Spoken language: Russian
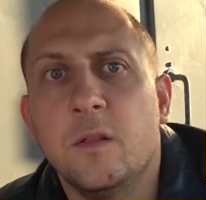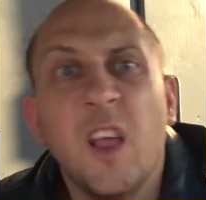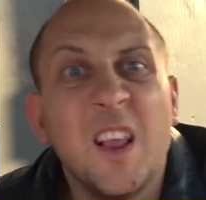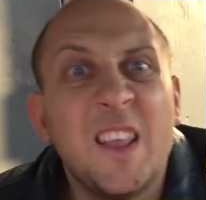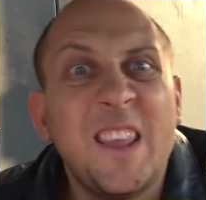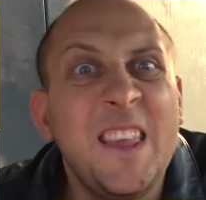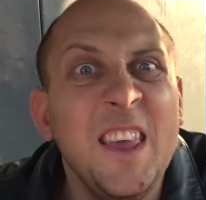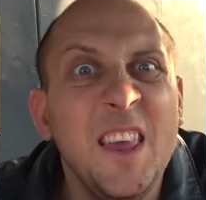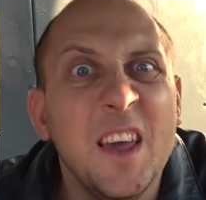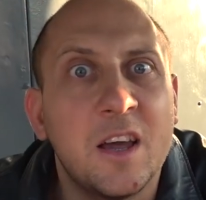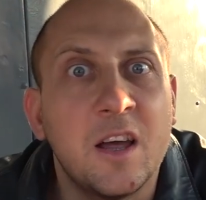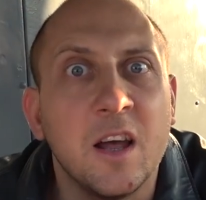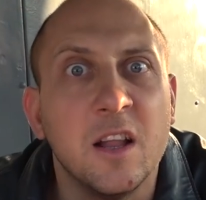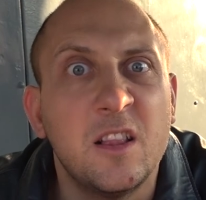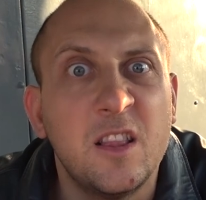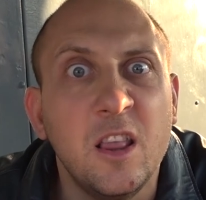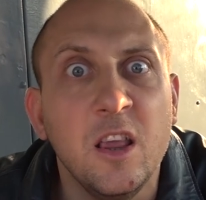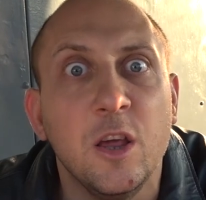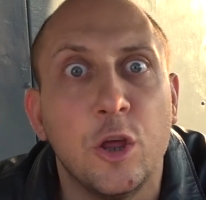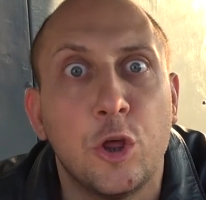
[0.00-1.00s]
Да
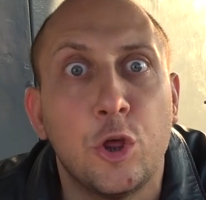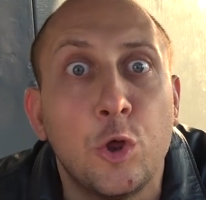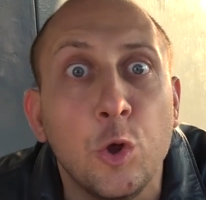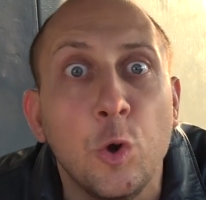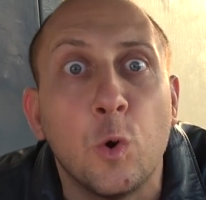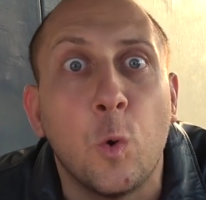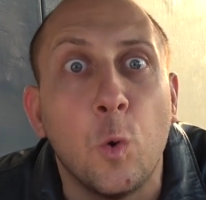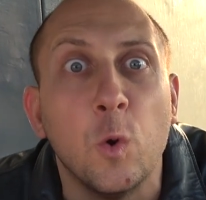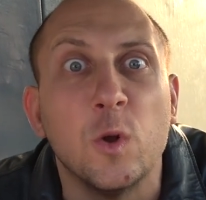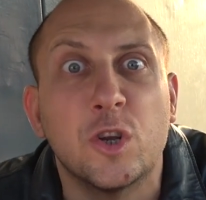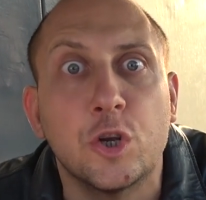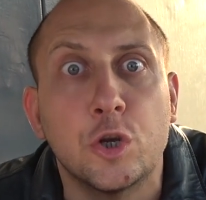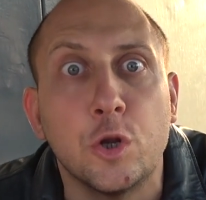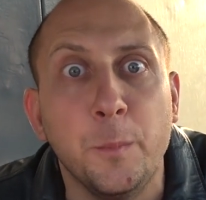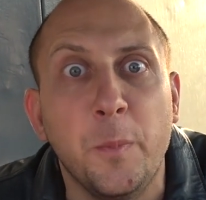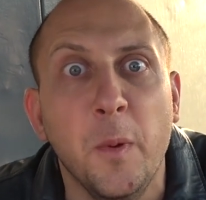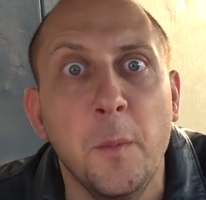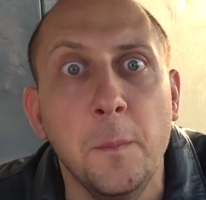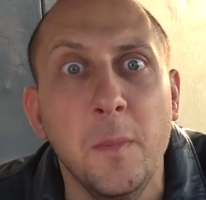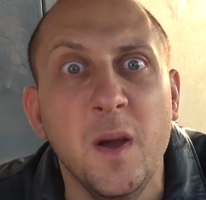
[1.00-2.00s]
тихо ты! Еще хочешь,
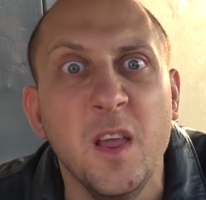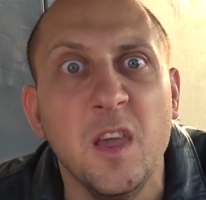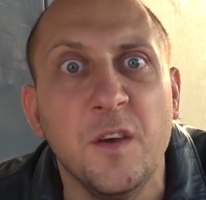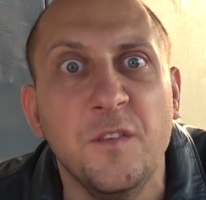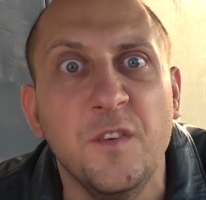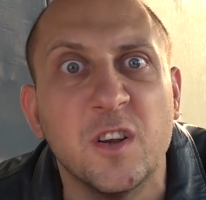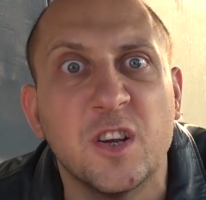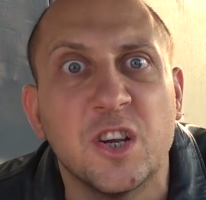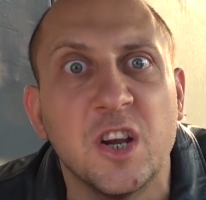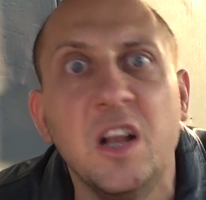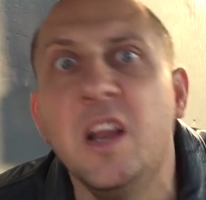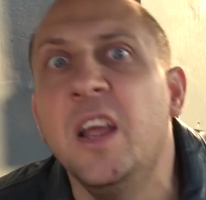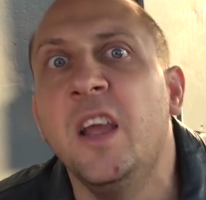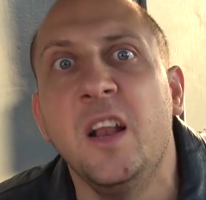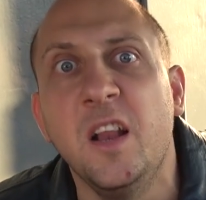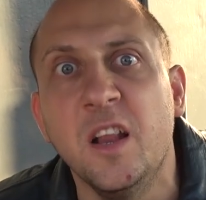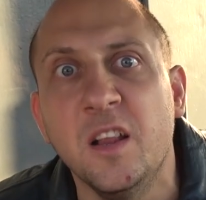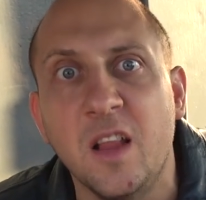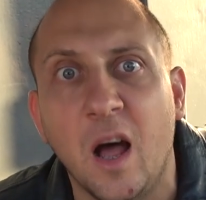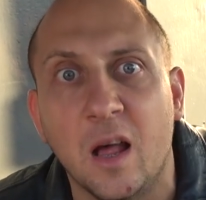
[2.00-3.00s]
чтобы мы не выжили
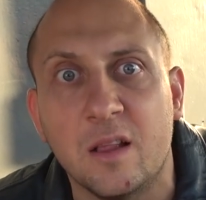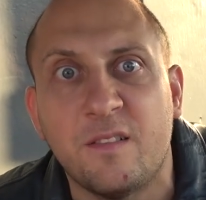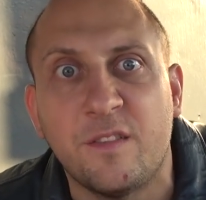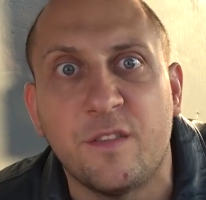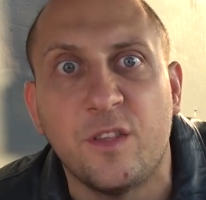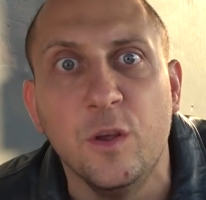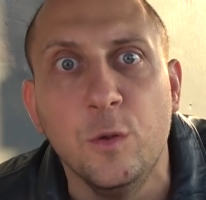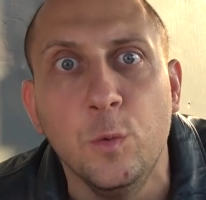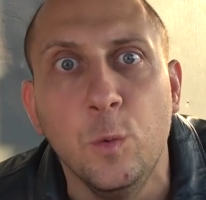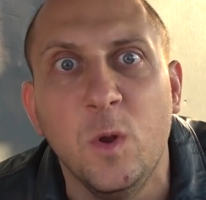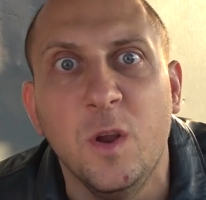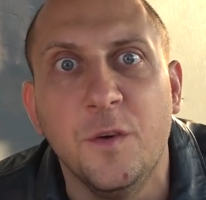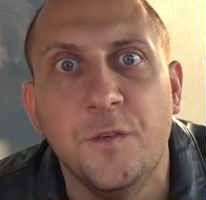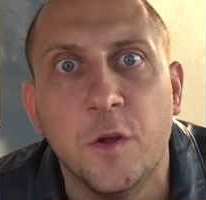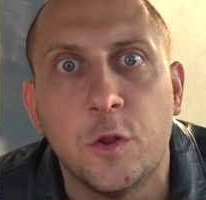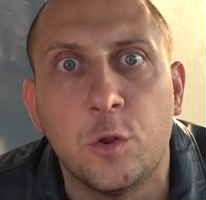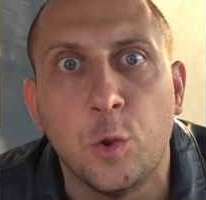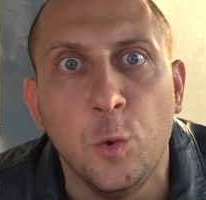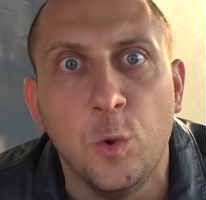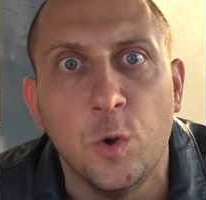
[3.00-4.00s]
или нас стянули
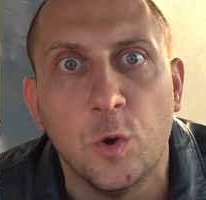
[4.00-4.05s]
в эту